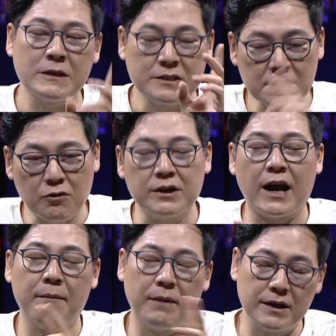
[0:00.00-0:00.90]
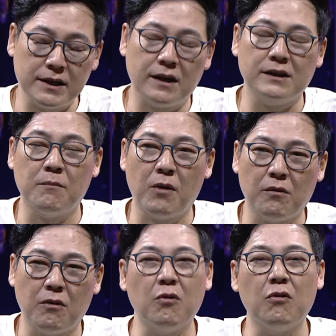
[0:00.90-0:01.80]
ซึ่งคนไทยบางทีก็จะมอง
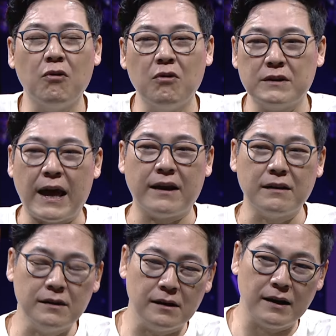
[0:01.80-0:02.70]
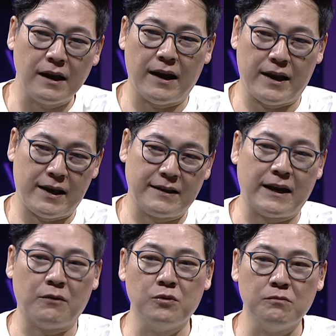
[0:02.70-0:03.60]
ว่าโอ้โห แตกเยอะนะอะไรเงี้ย
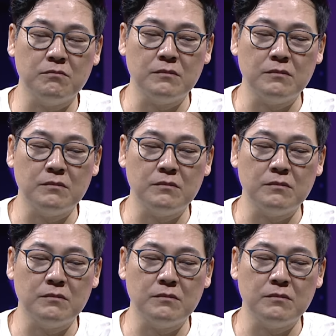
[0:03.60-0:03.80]
แต่คุณ